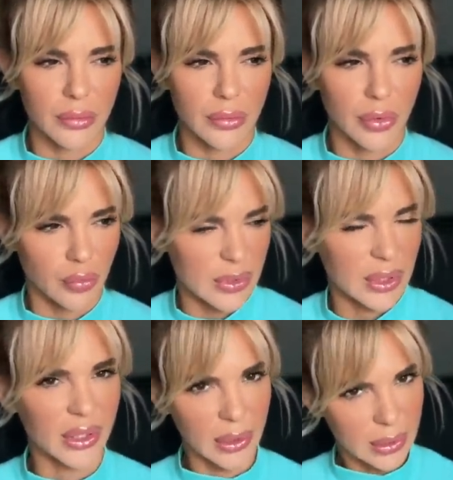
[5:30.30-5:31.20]
ну,
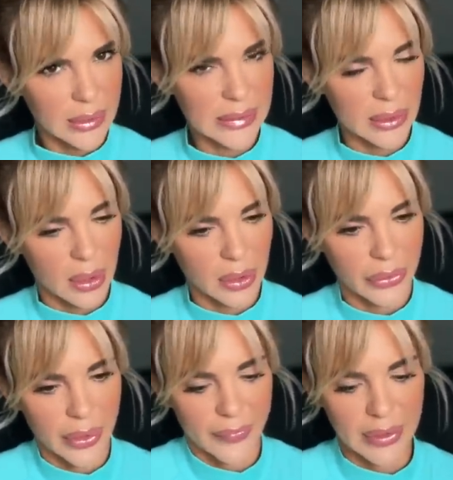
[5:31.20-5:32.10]
закрыться,
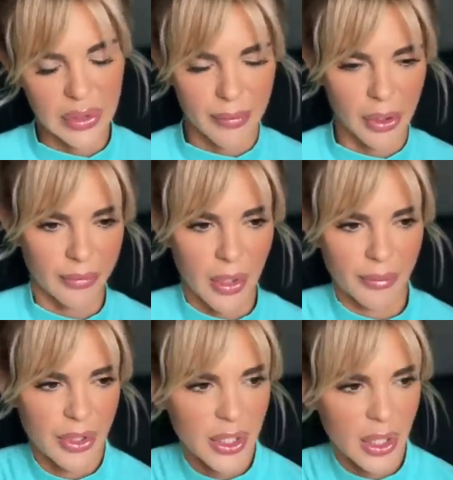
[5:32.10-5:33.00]
не давать себя там не
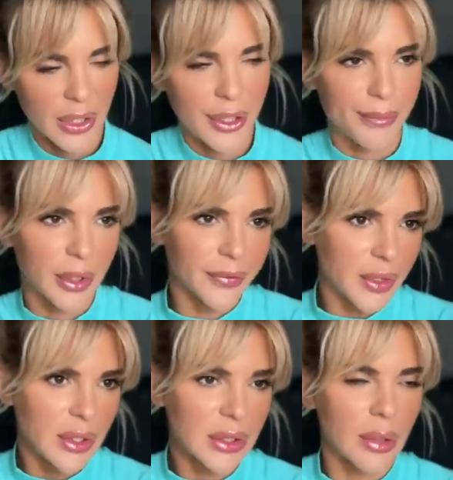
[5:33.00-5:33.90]
обнять, не
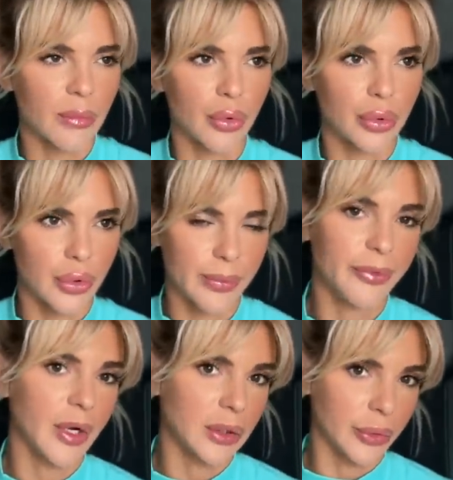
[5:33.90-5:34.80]
поговорить со мной. То есть
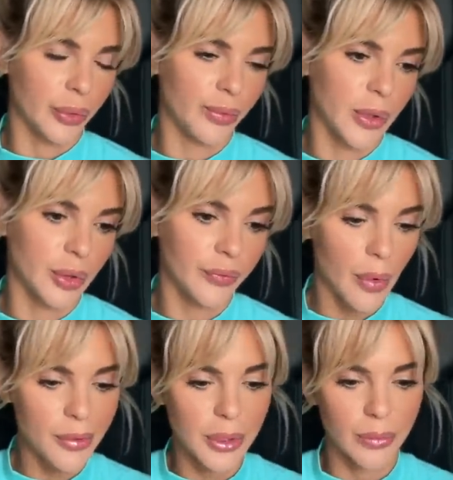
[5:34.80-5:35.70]
бывает такое у меня. Ну, в
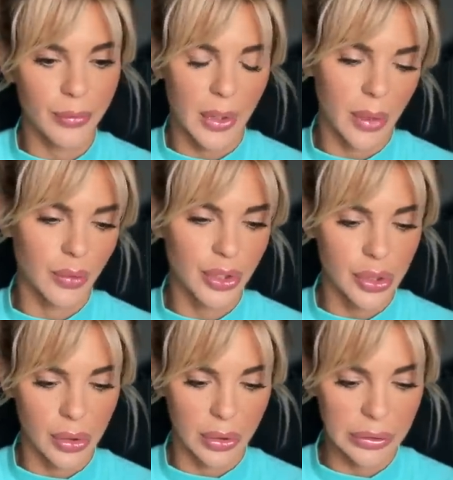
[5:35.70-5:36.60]
общем, у меня
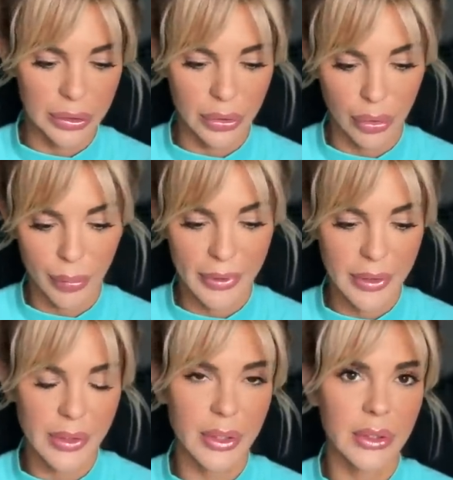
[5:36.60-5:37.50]
очень открытое, доброе
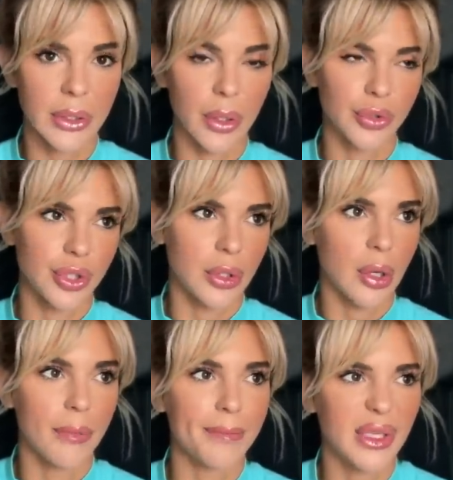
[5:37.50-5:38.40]
сердце, я очень
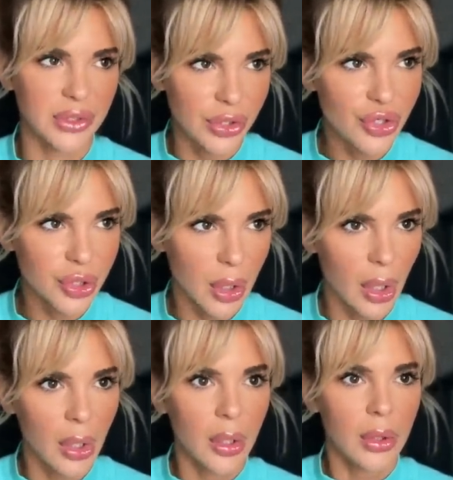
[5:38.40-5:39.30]

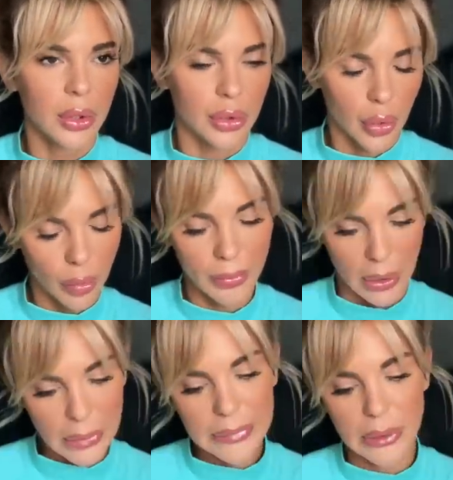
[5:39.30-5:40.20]
эмпатична. Но у меня
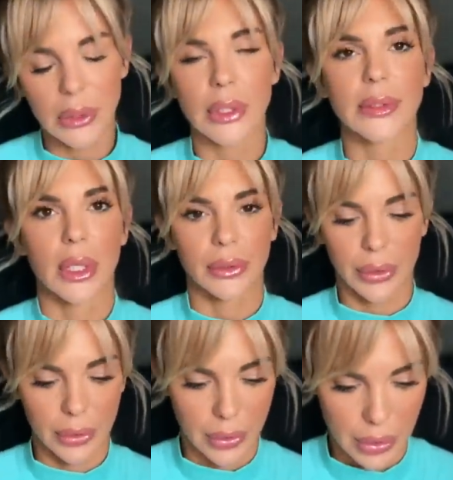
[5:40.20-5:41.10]
есть и
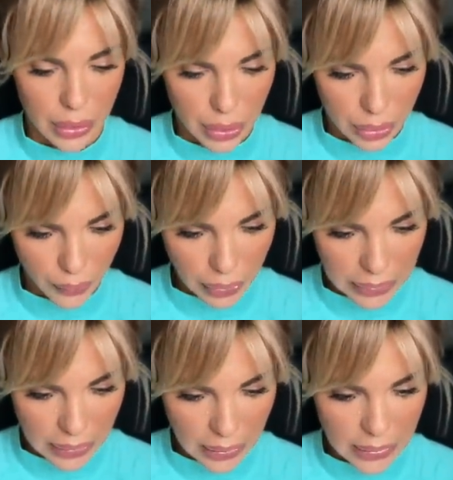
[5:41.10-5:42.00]
недостатки, конечно же. И вот,
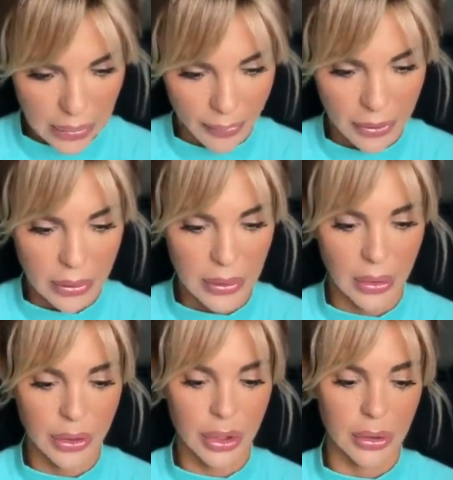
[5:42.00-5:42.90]
кстати, самая
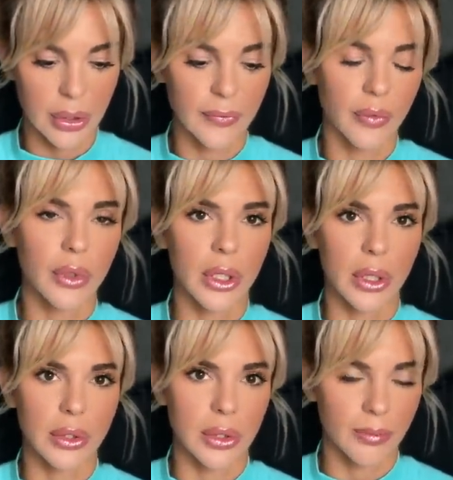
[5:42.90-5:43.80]
отрицательная черта твоего
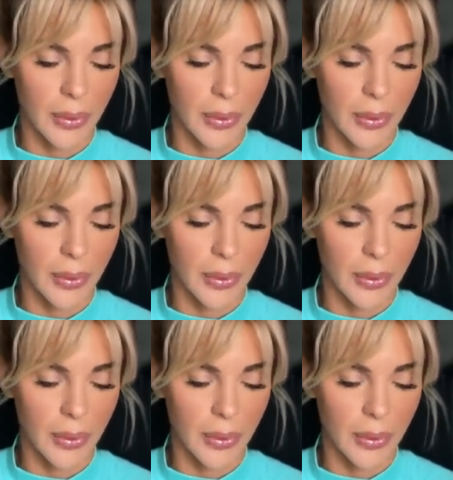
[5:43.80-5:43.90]
характера.